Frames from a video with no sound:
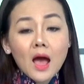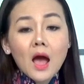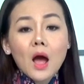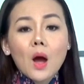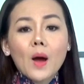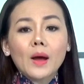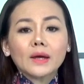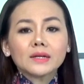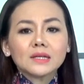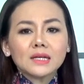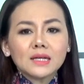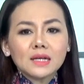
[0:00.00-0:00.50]

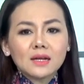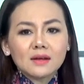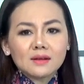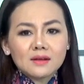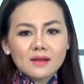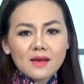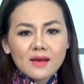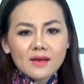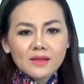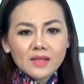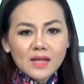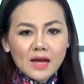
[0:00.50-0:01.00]
Hoài nghi lời
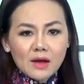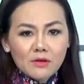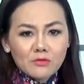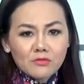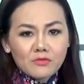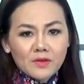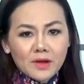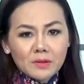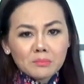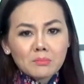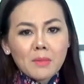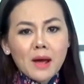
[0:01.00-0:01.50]
Lê, Hà
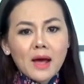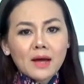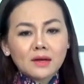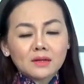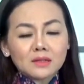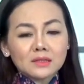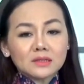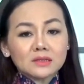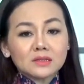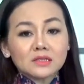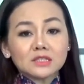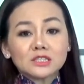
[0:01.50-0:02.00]
phản bác.
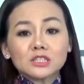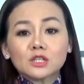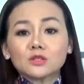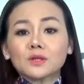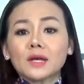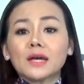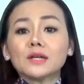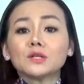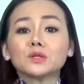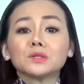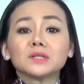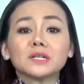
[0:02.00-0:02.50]
Sao
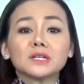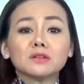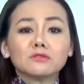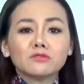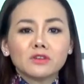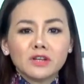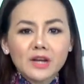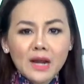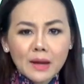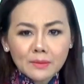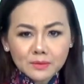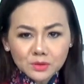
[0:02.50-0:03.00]
thấy truyền hình
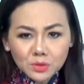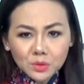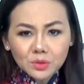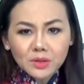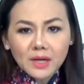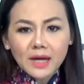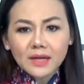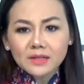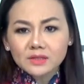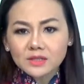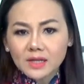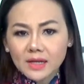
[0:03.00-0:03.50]
Việt Nam suốt
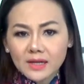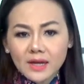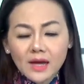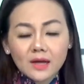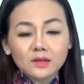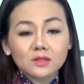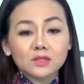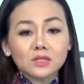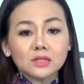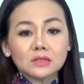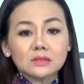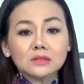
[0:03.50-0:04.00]
ngày chạy
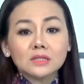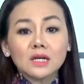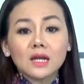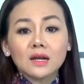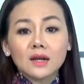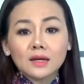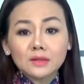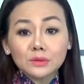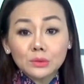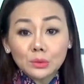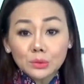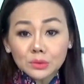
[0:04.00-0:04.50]
hàng chữ ghi
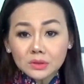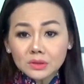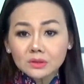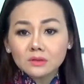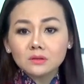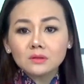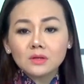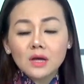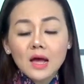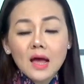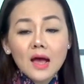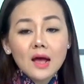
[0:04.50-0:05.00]
lời thủ
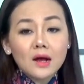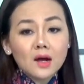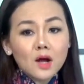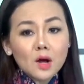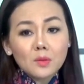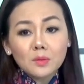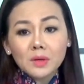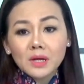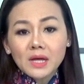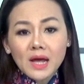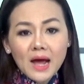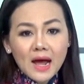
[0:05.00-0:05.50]
tướng,
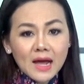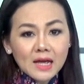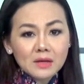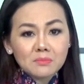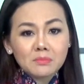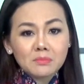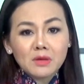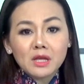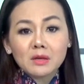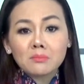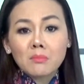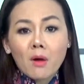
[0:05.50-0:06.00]
không để ai
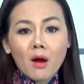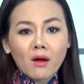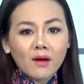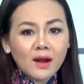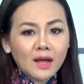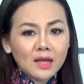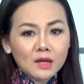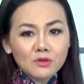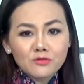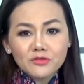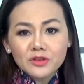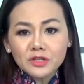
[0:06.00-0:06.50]
bị bỏ
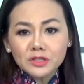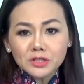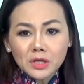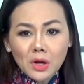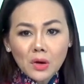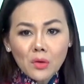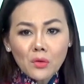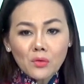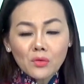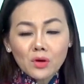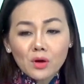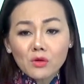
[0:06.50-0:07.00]
lại ở phía
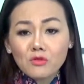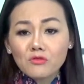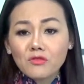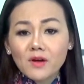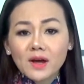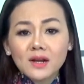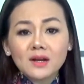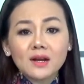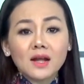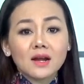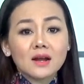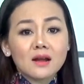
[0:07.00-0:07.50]
sau, không
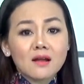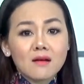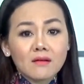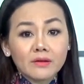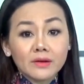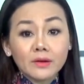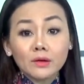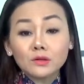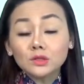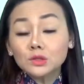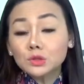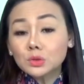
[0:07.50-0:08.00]
phải là lời
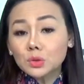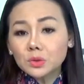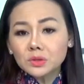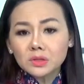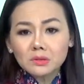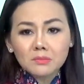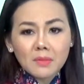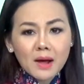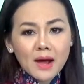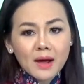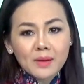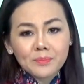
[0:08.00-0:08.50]
nói suông cơ
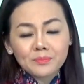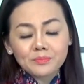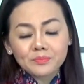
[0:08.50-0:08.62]
mà.